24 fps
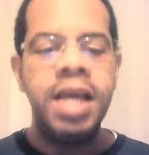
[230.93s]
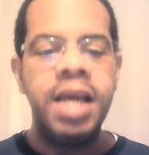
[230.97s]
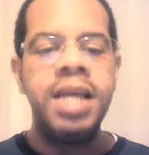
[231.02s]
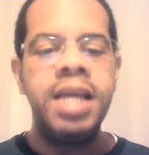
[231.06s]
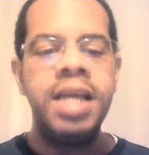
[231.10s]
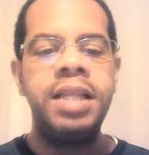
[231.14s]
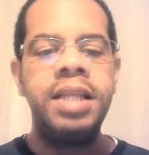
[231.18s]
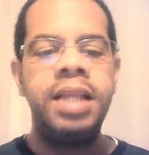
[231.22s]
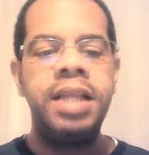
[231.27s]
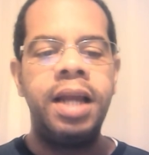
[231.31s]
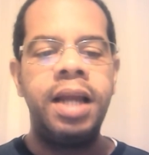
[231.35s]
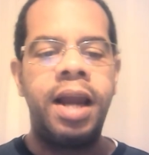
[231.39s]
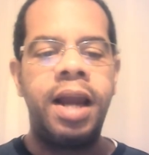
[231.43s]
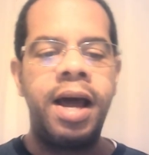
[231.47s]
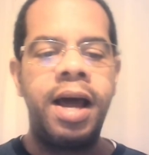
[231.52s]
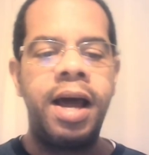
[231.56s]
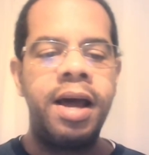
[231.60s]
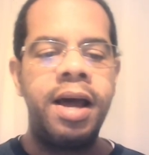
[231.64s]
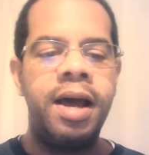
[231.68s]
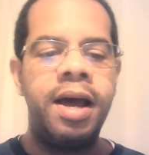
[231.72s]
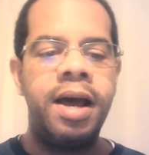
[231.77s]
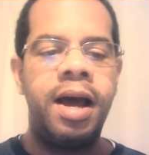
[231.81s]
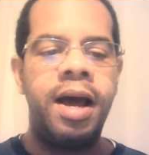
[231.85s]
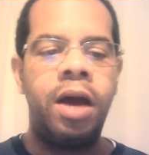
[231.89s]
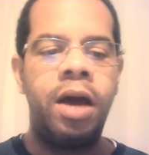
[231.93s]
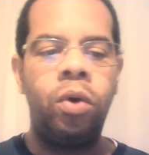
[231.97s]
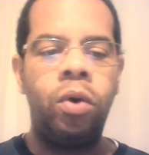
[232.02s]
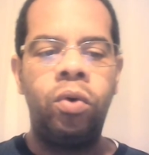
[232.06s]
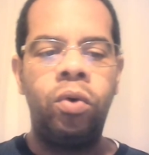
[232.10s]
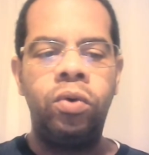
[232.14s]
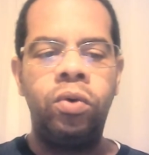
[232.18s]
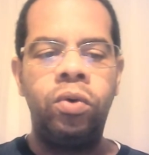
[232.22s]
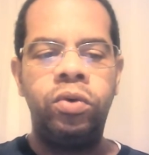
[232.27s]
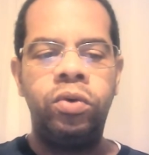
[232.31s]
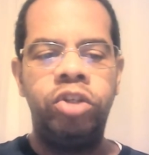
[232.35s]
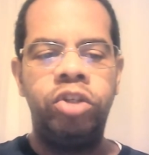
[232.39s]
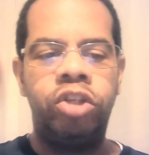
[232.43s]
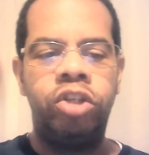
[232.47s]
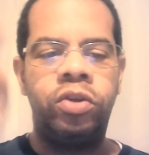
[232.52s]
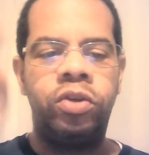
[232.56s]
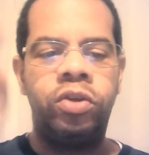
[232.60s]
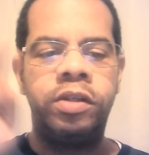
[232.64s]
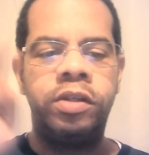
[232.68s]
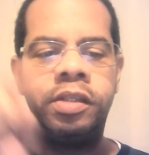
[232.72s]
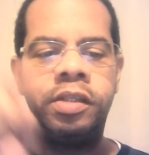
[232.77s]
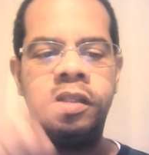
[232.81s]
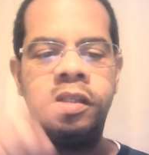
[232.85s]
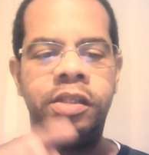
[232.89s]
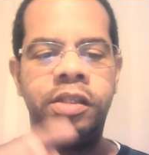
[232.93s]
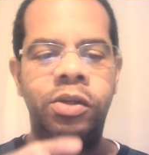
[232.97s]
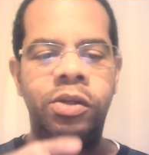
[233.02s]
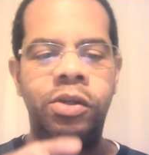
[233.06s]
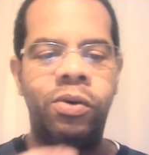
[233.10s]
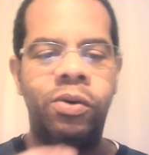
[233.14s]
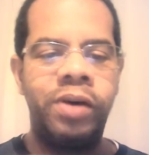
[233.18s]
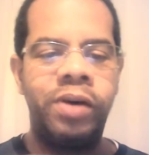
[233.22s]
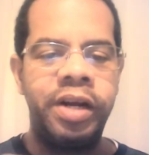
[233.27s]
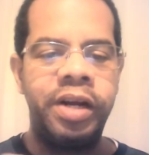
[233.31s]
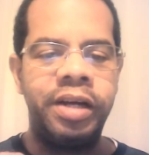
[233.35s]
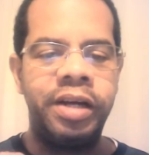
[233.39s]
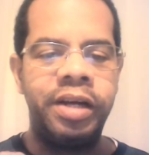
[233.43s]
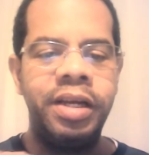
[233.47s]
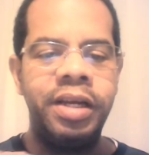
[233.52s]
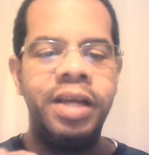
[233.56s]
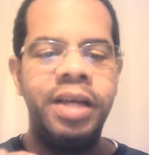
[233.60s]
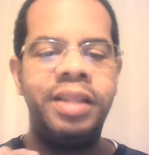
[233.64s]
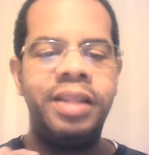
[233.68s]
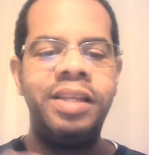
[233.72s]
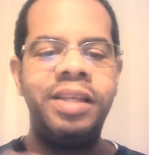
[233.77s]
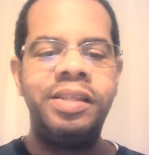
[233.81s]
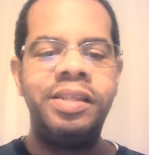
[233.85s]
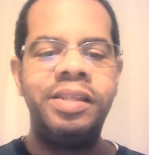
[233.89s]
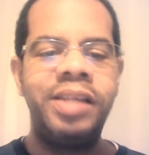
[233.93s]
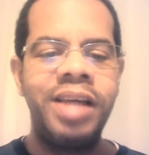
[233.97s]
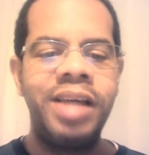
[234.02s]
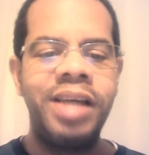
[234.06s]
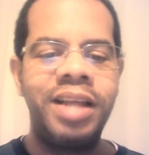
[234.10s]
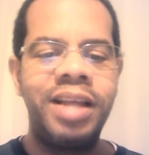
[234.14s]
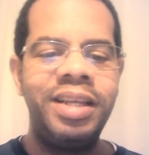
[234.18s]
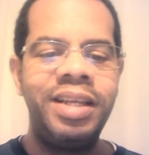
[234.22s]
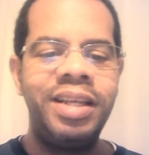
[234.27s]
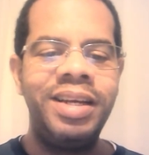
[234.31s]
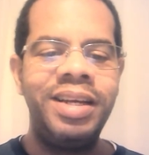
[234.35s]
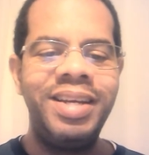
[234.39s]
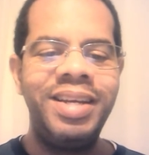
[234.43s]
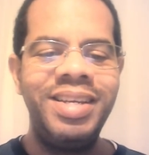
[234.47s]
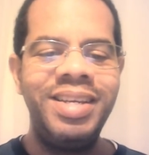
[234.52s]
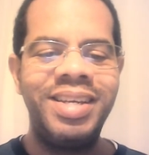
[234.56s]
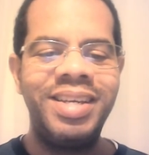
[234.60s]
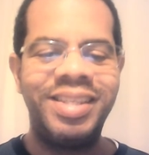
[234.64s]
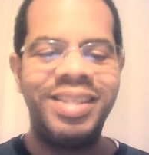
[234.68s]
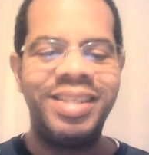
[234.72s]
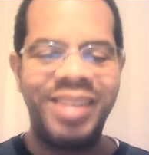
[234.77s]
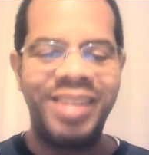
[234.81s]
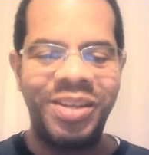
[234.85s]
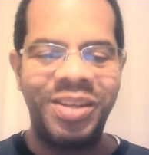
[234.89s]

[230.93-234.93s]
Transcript: e tem lá a logo de Nossa Senhora desenhada em linhas,